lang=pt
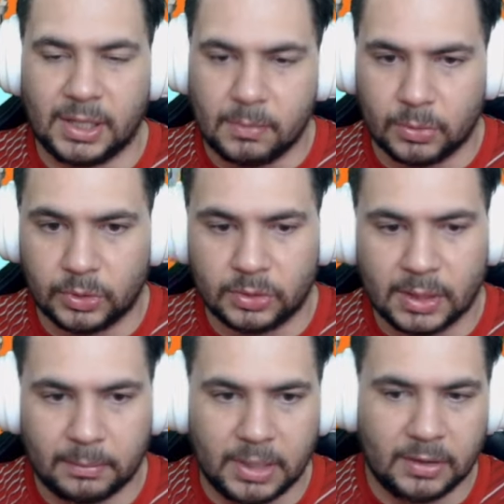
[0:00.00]
vai vender
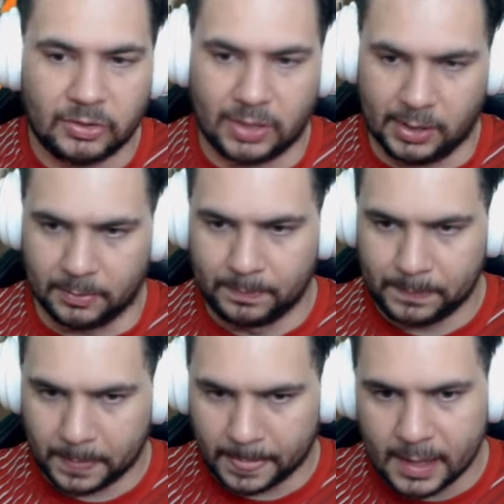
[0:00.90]
muito na Pink Sale.
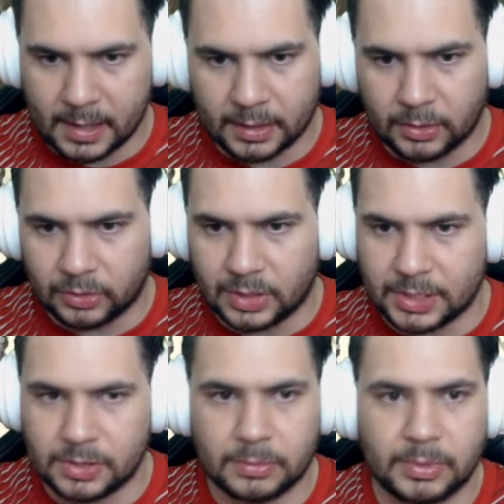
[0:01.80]
Aqui no
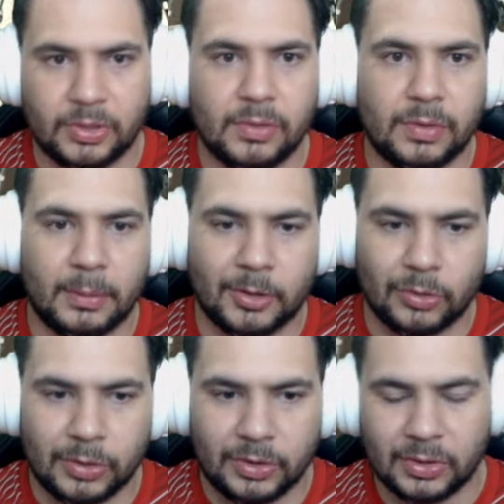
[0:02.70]
site algumas
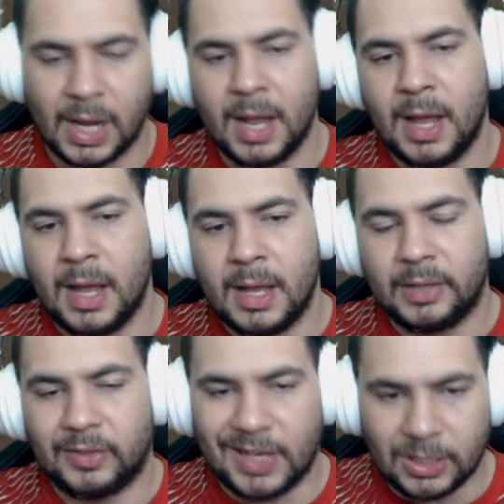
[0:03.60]
informações,
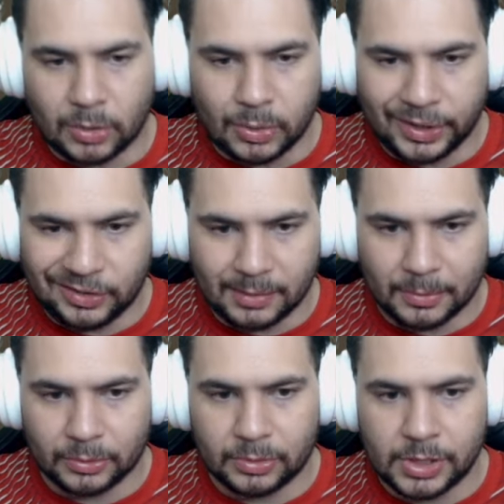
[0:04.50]
100 tokens na
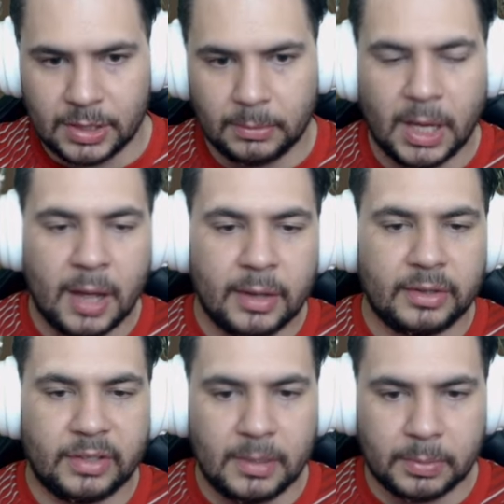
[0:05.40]
mão do time,
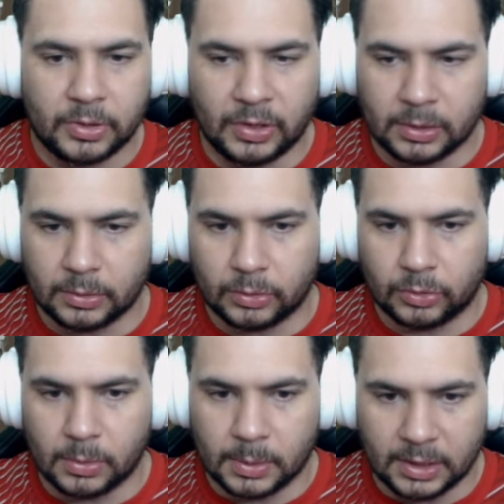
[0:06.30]
100%
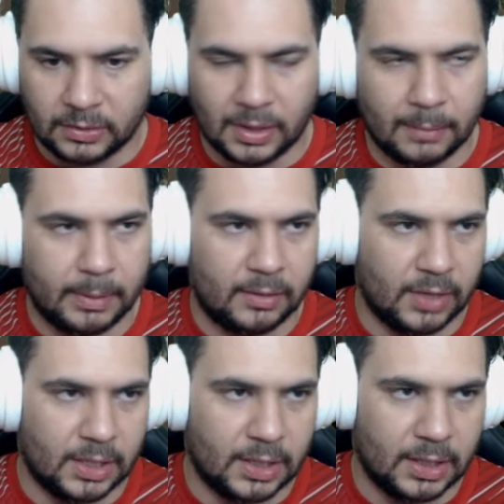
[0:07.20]
dos tokens na
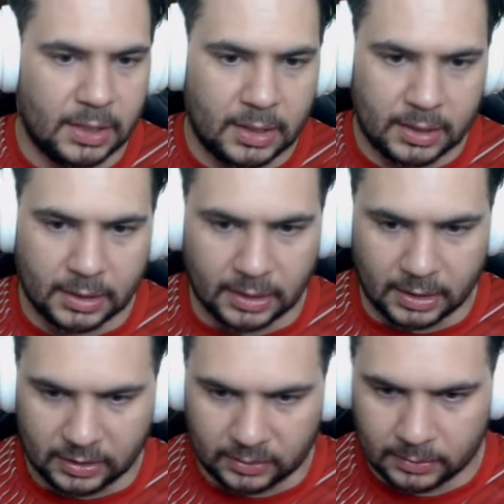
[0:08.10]
pré-venda e
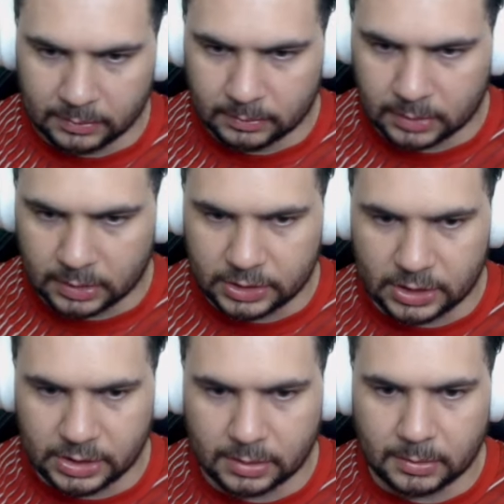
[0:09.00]
liquidez. Então a
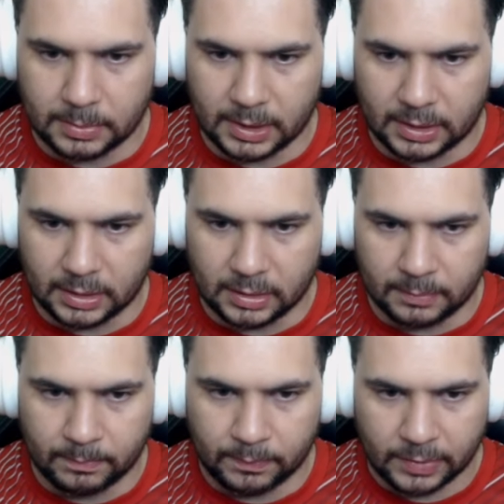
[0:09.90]
gente acompanha aqui,
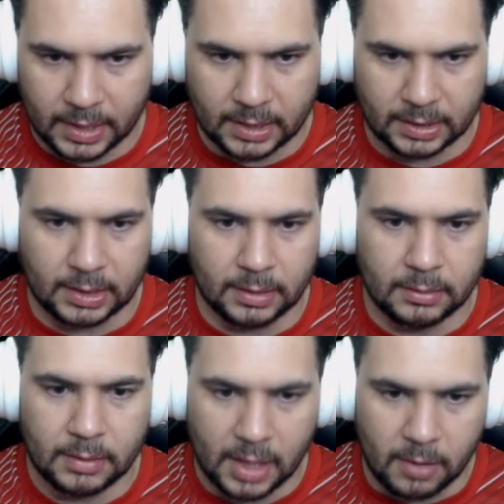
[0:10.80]
ó, tá aqui.
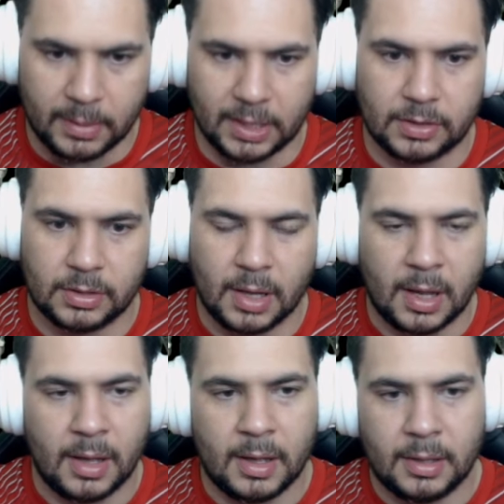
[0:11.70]
Realmente,
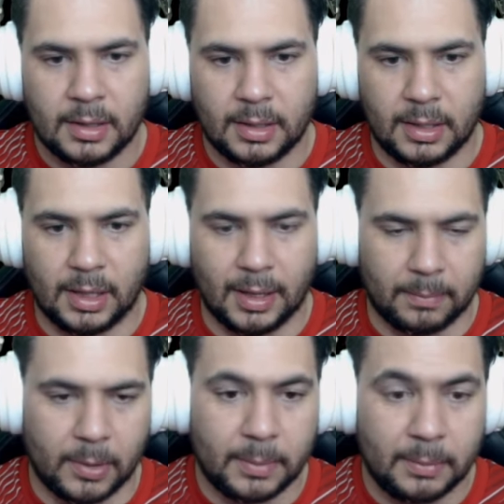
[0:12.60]
é,
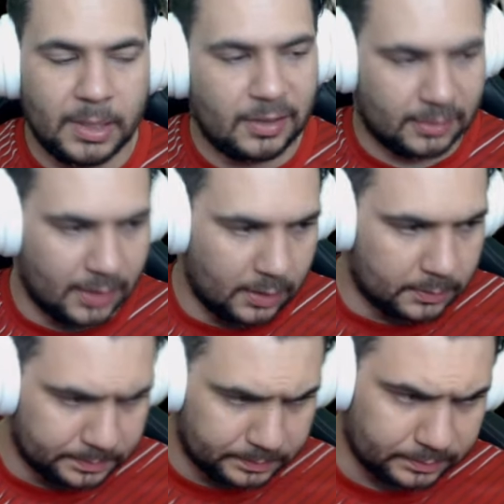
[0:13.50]
a própria
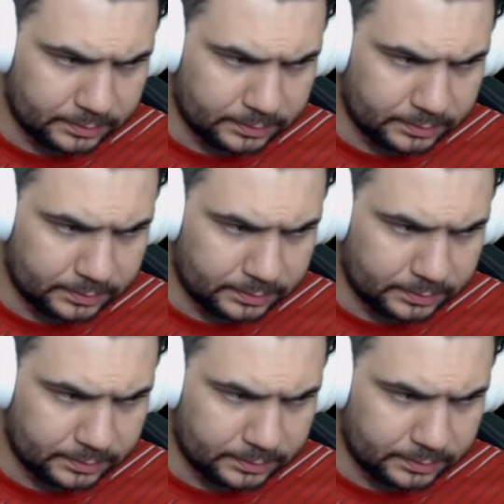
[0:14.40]
Pincel